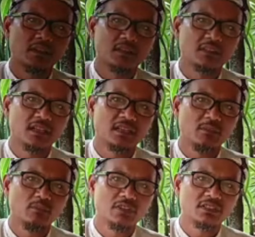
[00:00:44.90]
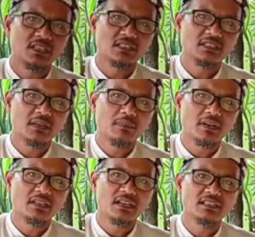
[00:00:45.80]
Ketika dia punya cita-cita, maka
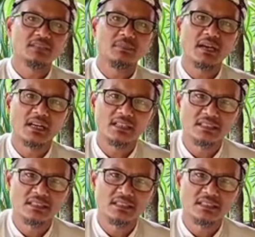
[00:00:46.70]
dia akan semangat.